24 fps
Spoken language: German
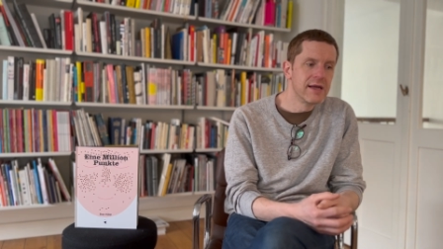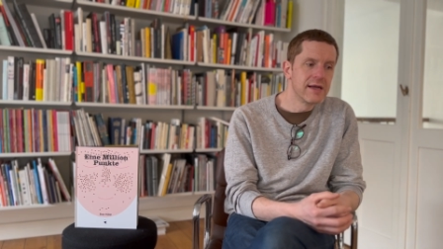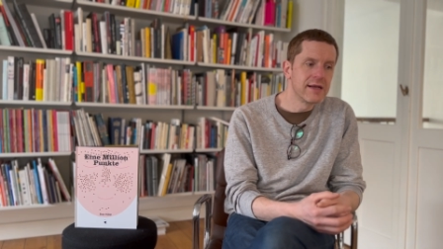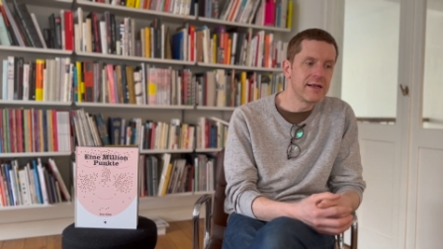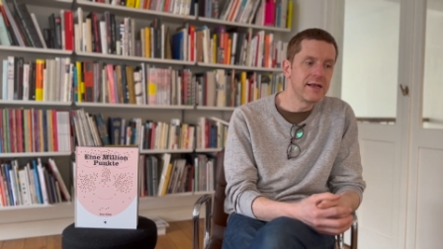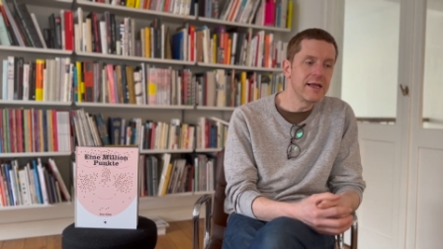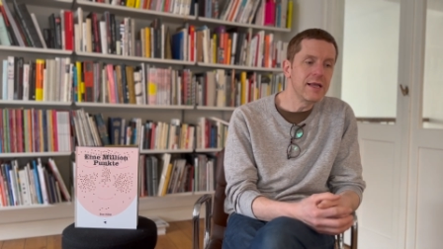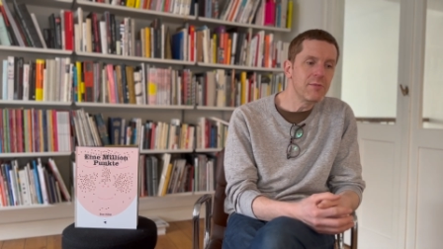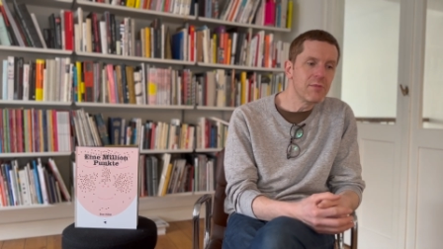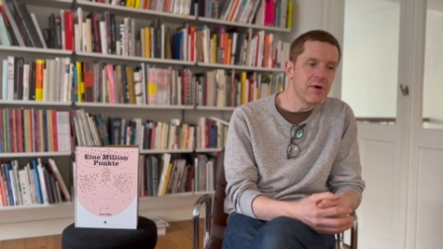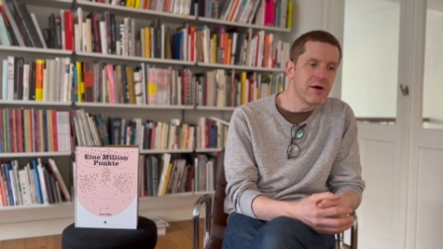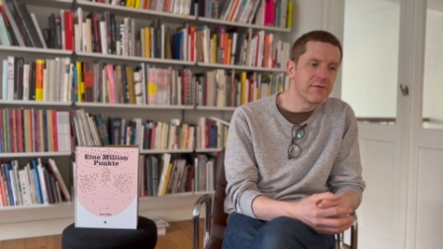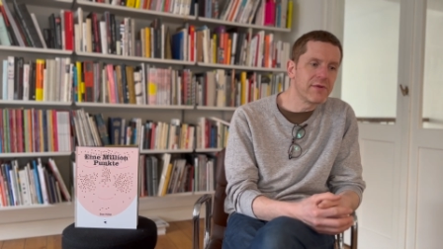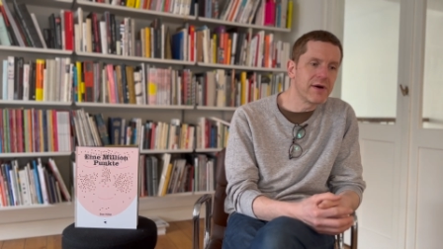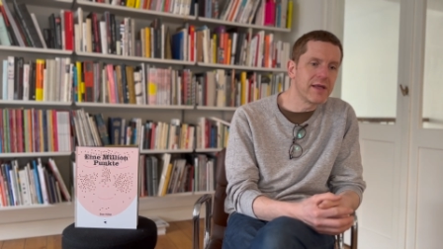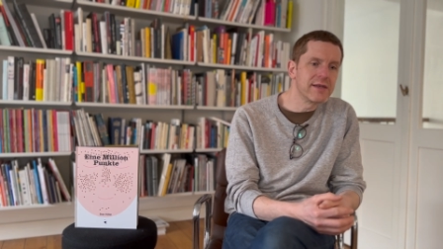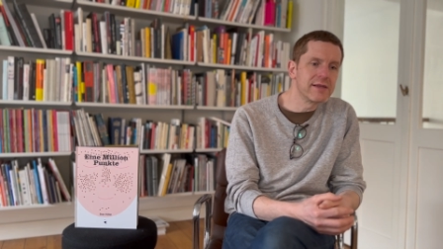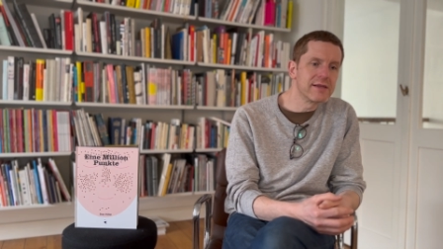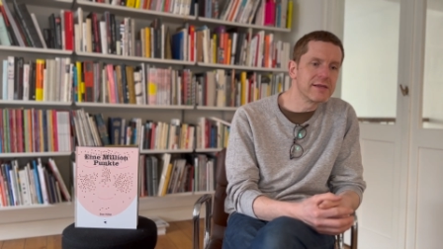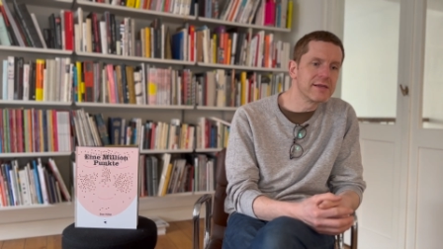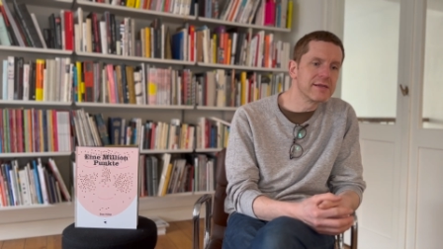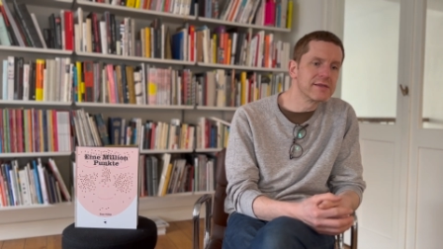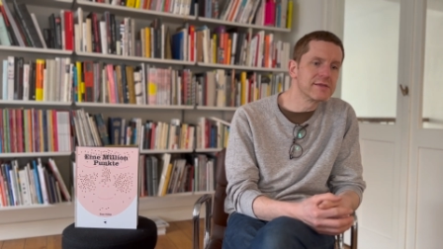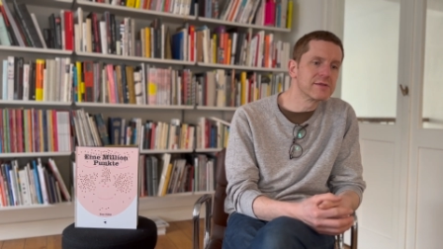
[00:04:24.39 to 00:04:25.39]

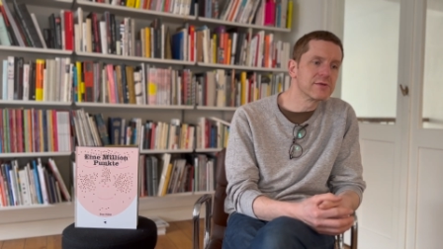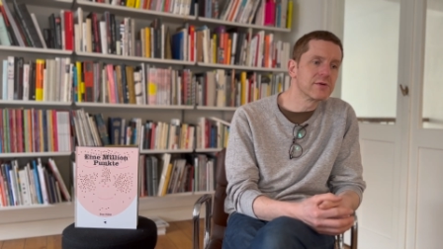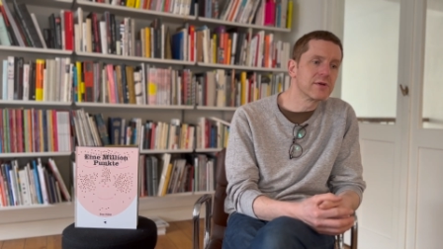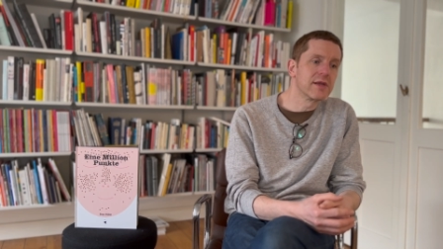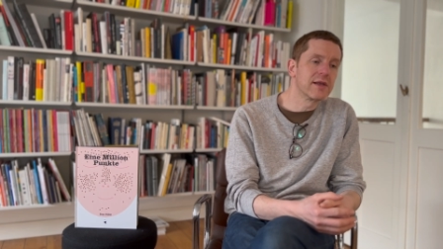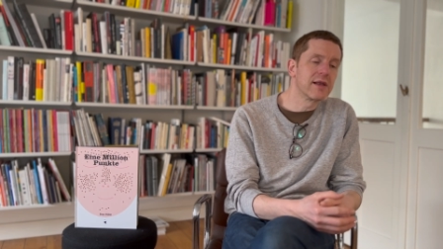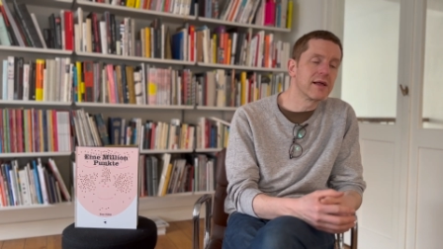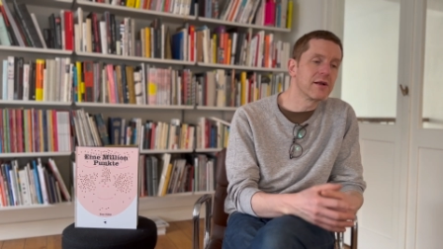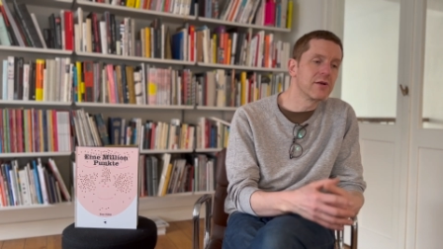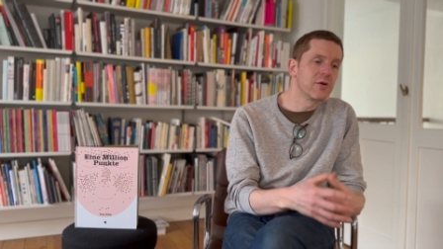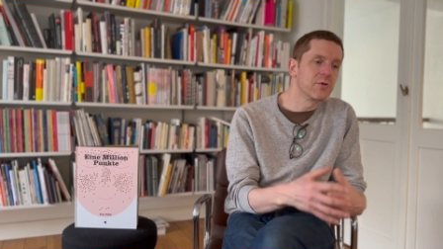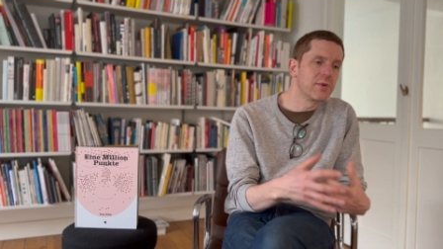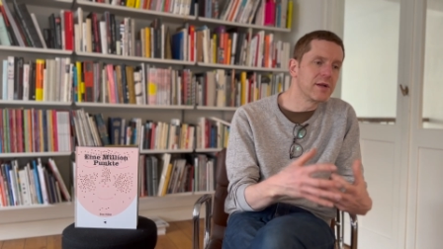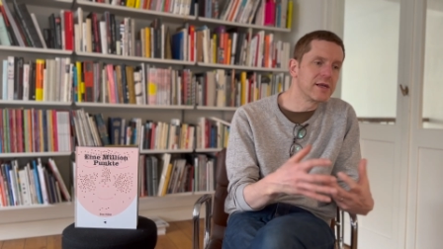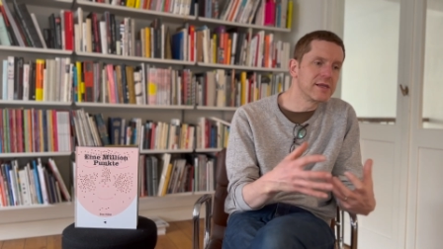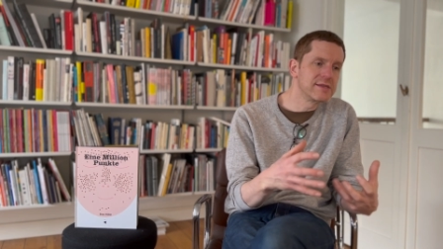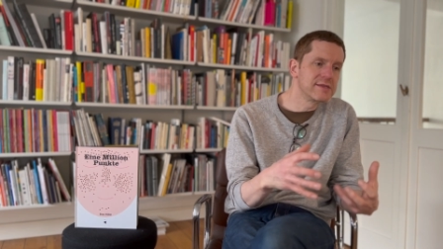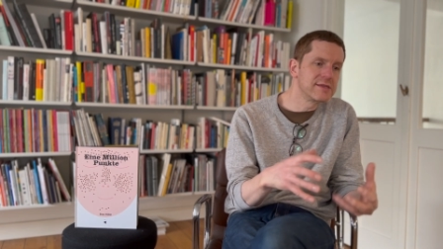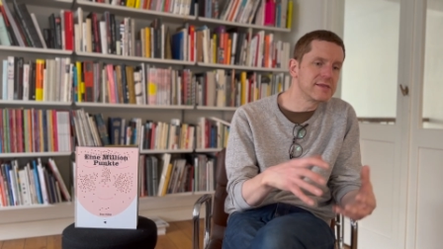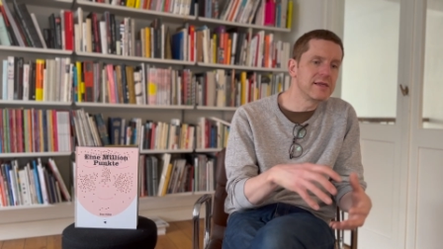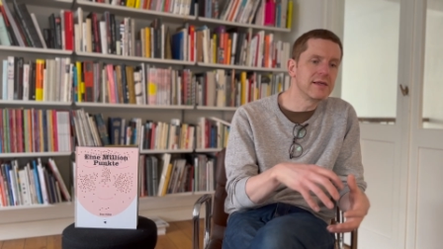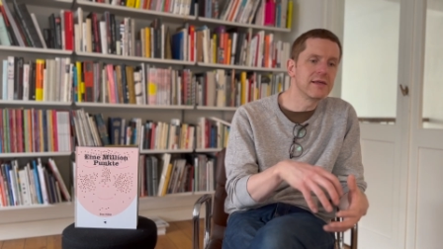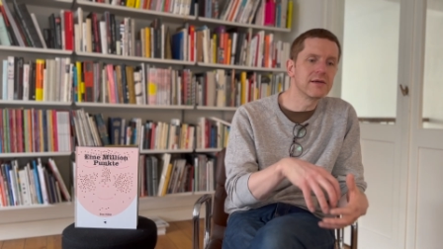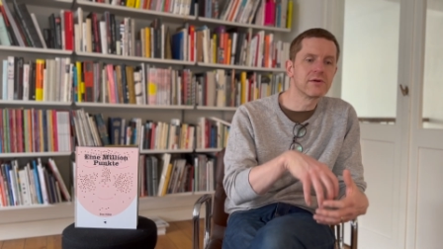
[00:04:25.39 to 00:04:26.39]
Klimawandels oder der
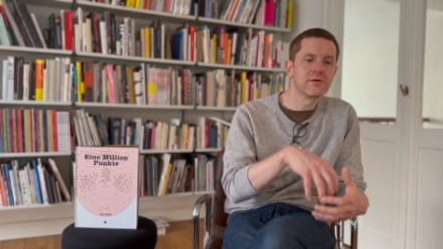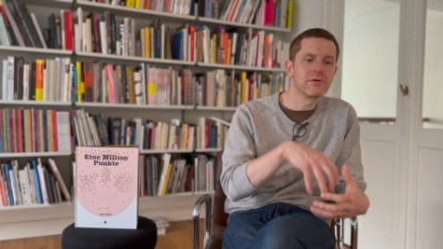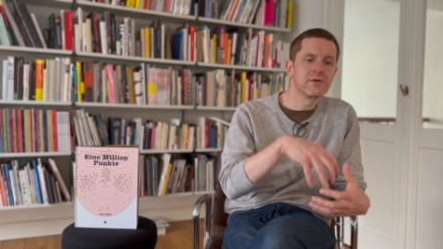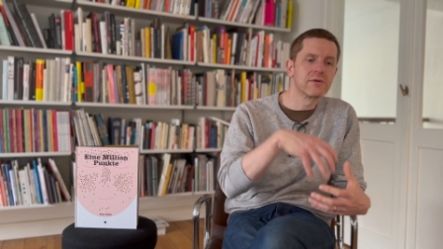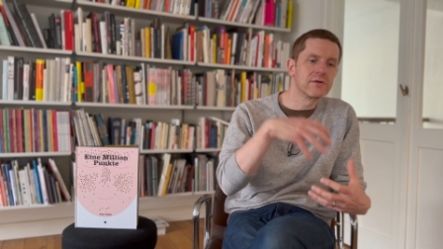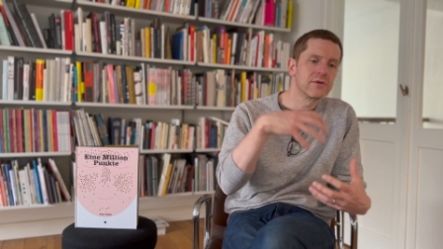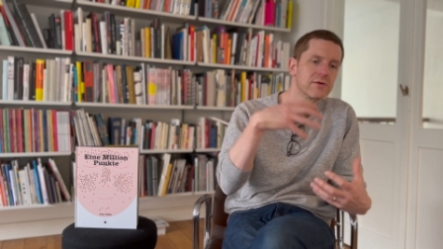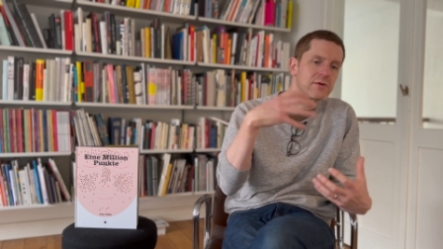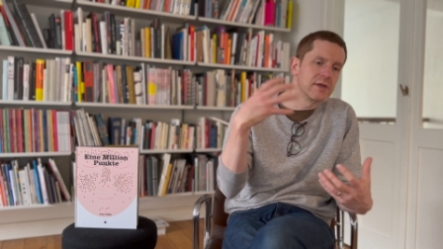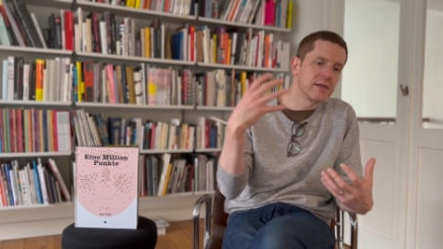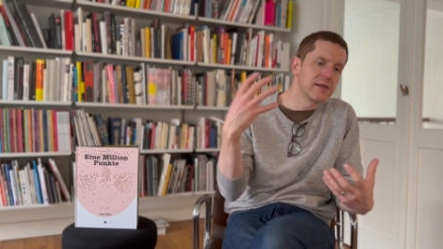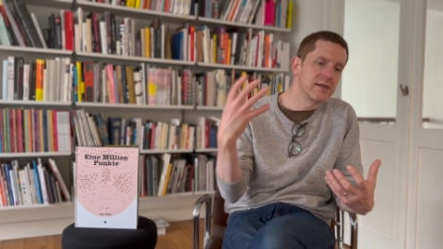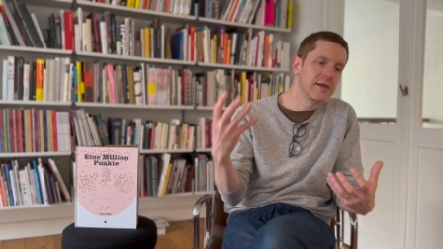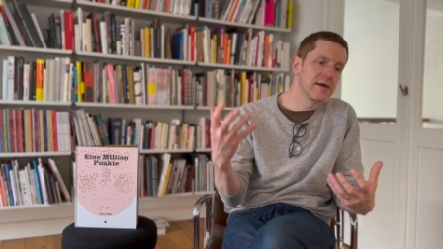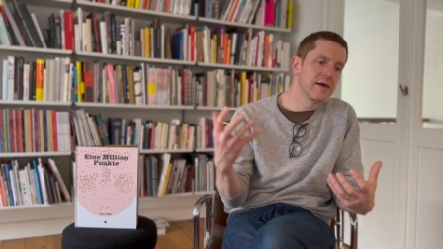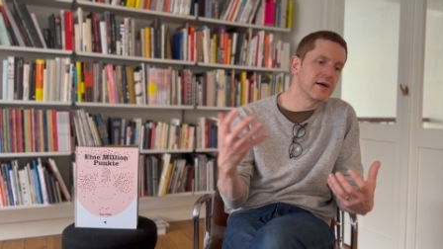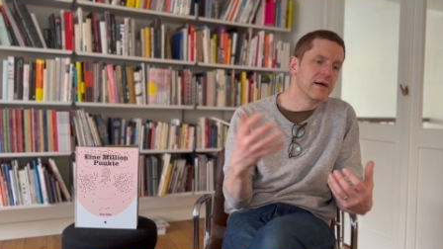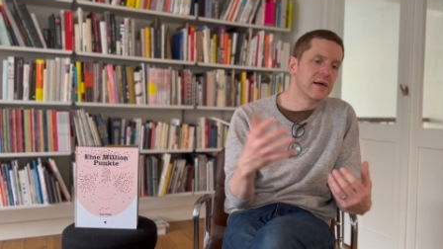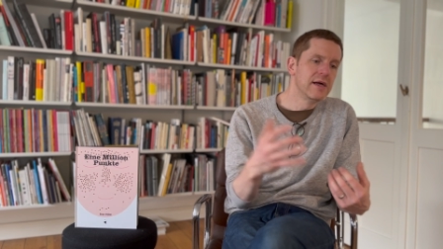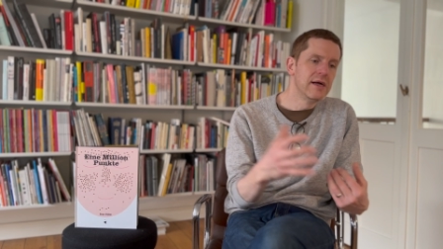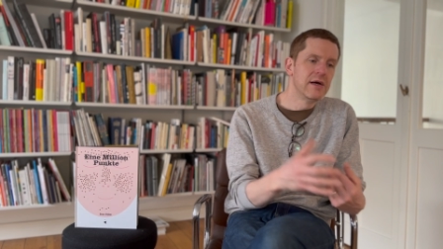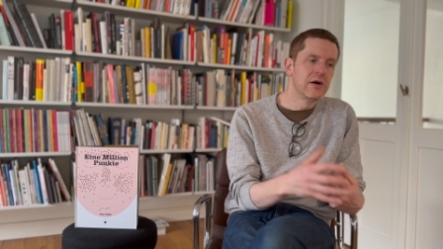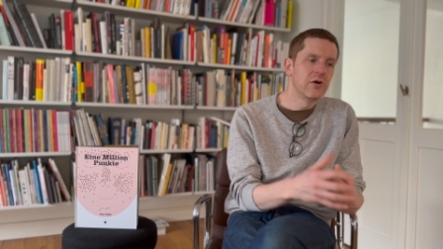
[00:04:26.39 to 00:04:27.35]
Globalisierung oder der,